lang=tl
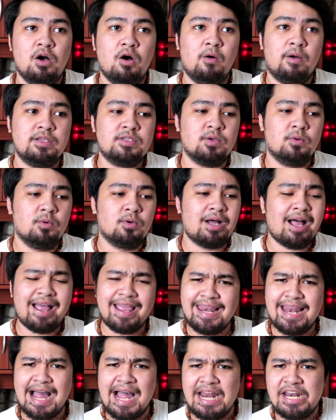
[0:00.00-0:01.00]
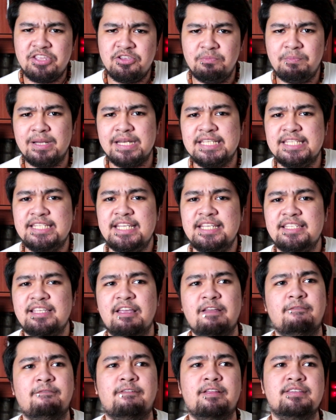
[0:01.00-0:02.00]
Okay, so kakailanganin niyo ba ng
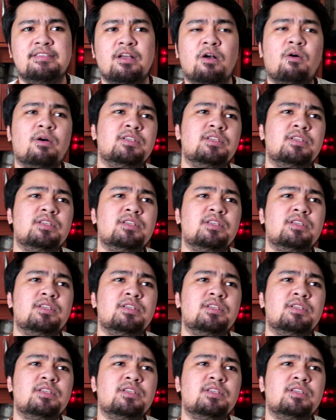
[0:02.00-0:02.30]
G-Sync and FreeSync?